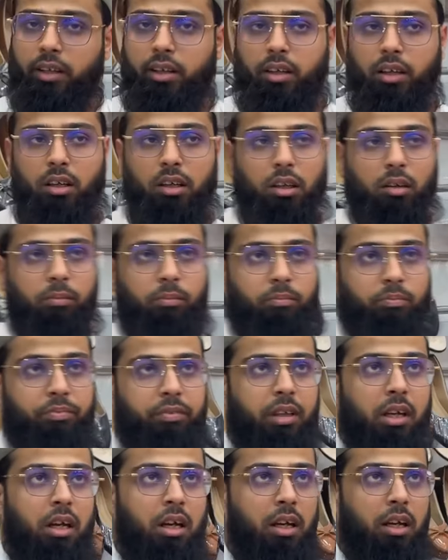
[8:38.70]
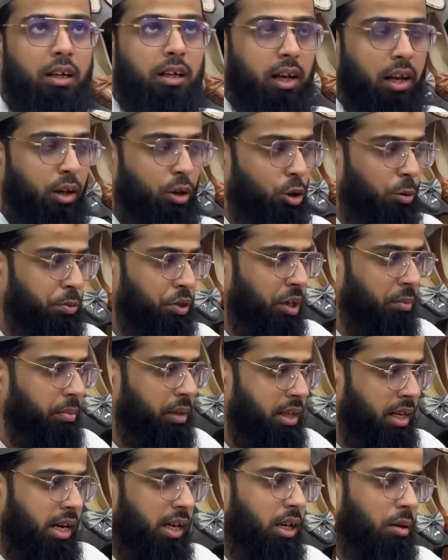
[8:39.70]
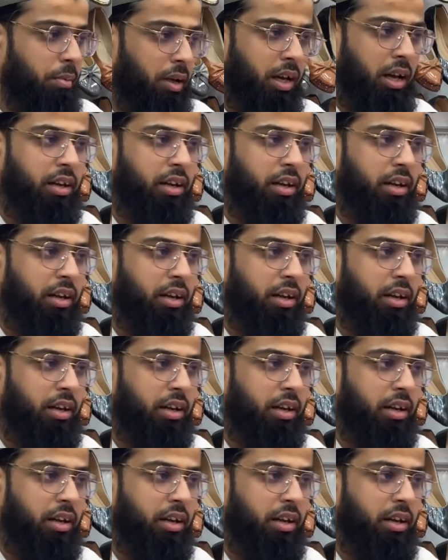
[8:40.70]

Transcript: ये देखिए कलर ऑप्शन मिल जाएंगे मैं